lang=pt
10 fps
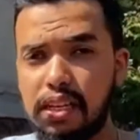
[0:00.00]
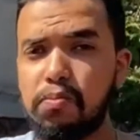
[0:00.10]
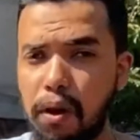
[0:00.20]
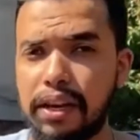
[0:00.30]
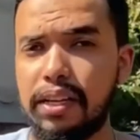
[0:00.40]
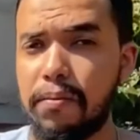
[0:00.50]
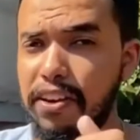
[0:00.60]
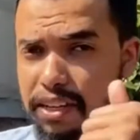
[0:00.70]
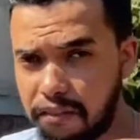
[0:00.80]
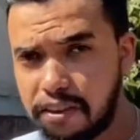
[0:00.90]
Vocês podem
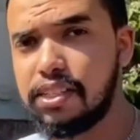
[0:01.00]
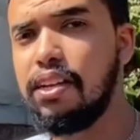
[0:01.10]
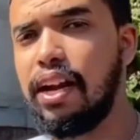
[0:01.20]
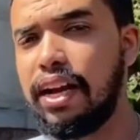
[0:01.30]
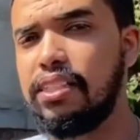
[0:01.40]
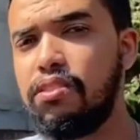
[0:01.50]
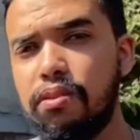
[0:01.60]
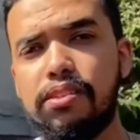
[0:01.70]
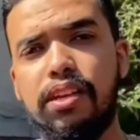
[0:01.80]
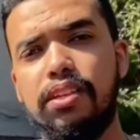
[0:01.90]
também estar tá fazendo na casa de
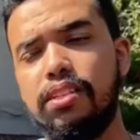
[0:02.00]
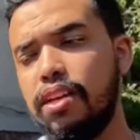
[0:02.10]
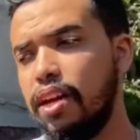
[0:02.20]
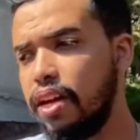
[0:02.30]
vocês.